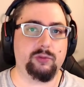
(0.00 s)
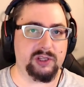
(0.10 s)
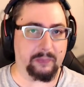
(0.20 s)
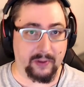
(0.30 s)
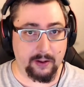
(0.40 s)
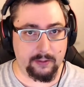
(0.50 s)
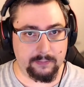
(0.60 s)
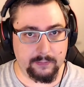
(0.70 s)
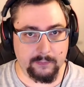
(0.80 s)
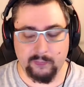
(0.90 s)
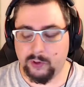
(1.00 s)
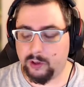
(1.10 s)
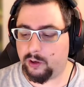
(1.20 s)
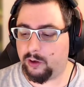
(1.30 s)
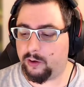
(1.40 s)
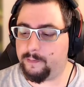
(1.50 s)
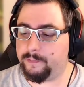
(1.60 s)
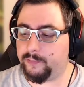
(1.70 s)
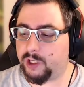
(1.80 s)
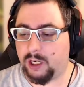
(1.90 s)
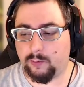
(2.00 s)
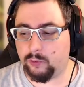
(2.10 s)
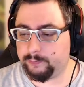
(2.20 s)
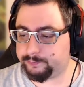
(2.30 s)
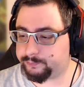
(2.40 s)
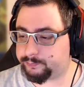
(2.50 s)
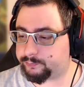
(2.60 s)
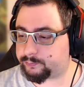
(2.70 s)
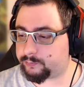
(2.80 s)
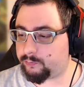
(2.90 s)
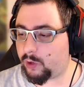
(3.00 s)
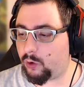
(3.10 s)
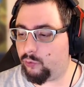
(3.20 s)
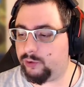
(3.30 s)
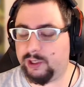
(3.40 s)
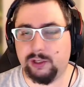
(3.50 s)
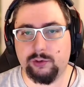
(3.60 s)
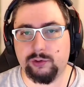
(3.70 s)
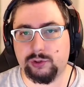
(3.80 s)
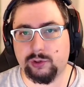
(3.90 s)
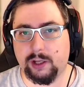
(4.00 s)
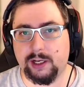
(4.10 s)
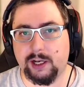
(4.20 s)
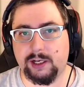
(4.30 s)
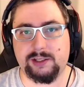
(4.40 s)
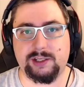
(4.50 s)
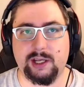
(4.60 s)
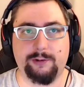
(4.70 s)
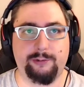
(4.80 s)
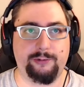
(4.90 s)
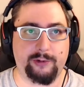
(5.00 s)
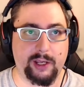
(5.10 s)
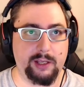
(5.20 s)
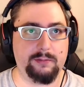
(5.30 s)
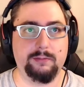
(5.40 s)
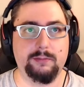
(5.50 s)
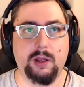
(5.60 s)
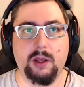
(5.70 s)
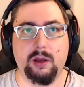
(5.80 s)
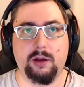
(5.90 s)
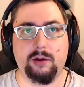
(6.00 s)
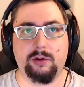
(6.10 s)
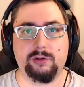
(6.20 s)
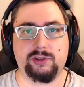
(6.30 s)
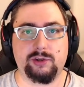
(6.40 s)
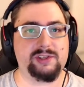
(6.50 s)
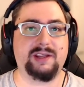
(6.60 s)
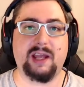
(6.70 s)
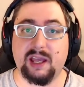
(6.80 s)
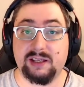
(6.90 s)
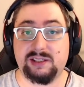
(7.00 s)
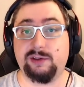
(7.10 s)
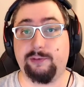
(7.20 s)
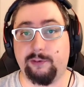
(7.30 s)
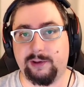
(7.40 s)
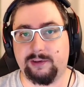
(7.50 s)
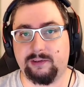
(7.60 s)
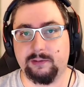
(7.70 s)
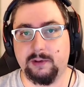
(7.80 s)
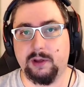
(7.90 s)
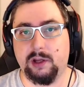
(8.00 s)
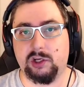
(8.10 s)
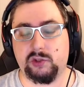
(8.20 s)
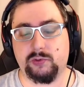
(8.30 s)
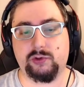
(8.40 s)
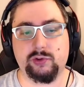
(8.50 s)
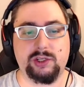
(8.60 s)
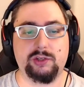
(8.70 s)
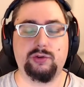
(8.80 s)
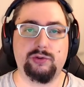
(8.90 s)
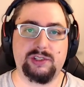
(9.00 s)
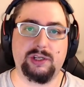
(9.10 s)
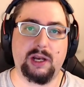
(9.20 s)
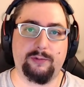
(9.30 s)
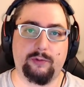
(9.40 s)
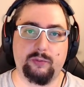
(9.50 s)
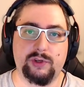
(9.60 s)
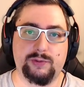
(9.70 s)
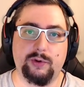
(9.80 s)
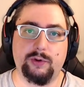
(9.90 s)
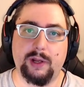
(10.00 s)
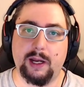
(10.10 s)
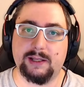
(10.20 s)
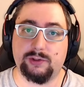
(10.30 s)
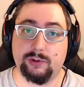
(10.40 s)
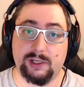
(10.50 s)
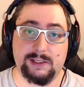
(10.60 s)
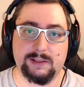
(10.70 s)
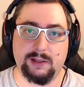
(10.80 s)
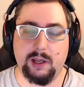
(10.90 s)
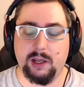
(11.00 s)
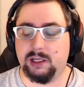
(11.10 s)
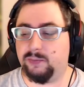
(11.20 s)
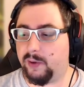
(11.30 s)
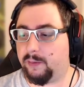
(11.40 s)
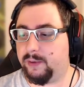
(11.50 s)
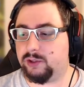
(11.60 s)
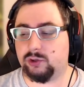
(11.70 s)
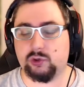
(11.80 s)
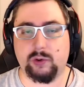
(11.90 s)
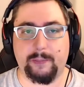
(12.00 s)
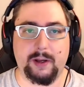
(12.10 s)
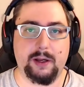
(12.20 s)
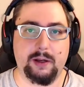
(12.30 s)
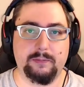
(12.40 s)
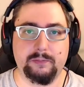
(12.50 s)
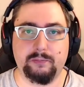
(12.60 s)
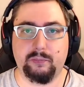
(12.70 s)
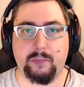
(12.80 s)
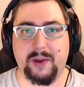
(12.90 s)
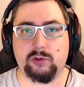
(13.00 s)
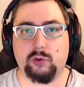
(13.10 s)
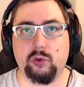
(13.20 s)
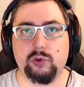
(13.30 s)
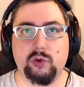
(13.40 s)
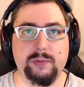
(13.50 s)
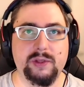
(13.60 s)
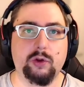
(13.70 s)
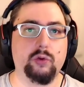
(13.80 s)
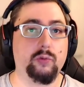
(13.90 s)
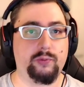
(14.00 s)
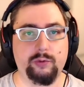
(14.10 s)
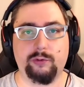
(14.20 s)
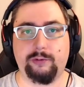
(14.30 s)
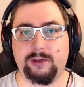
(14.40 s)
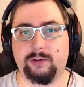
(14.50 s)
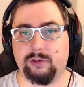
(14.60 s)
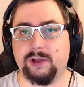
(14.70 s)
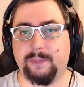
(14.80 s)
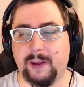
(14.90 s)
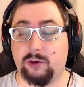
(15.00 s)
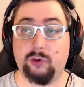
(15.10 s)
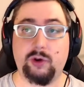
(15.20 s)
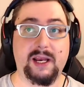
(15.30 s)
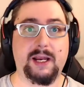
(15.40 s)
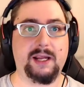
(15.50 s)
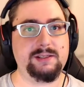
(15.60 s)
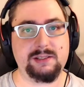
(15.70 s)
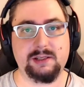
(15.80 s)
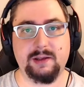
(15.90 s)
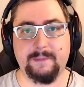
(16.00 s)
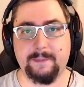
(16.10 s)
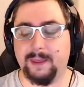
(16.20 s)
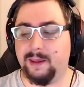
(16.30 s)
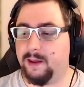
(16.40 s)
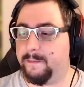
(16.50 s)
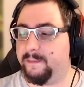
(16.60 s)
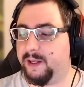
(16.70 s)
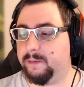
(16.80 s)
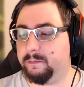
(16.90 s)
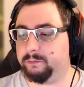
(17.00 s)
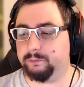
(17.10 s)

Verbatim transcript: domine pas, clairement on est euh, sur un ananas qui est frais, euh, sans être agressif en fait. Je pense que c'est dû aussi à la framboise bleue et à la cerise, qui permet que ce soit pas, hum, pas trop dominant non plus en fait, qu'il n'y ait pas que l'ananas. Mais,